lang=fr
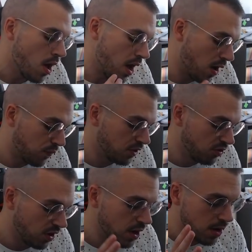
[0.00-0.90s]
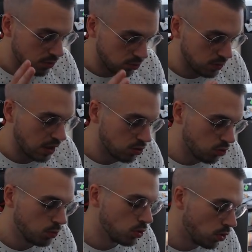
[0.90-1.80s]
infligés, jusqu'à un
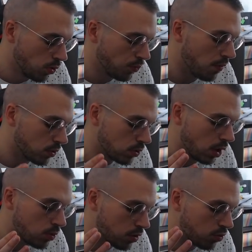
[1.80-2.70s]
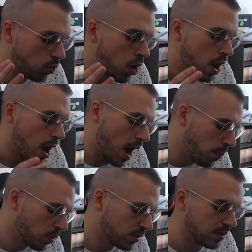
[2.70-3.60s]
cumul de deux fois avec une annulation
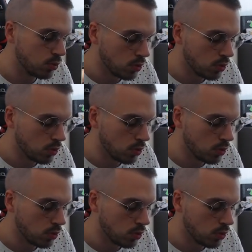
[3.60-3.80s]
impossible.